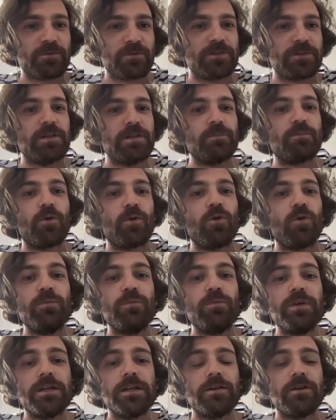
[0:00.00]
Donc, c'est le
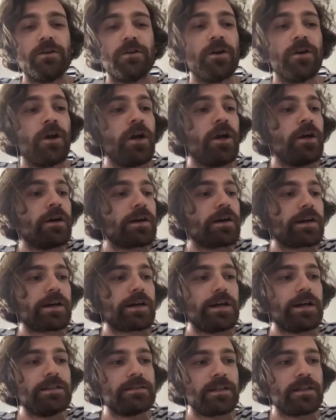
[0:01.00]
premier euh,
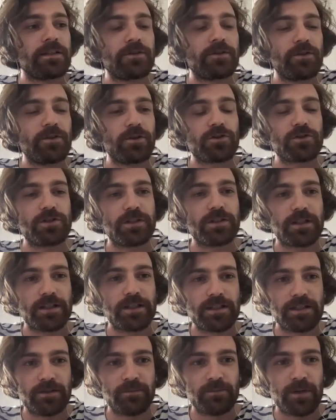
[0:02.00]
réalisateur, je
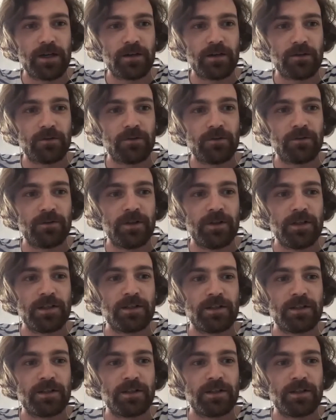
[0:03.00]
dirais, qui m'a euh,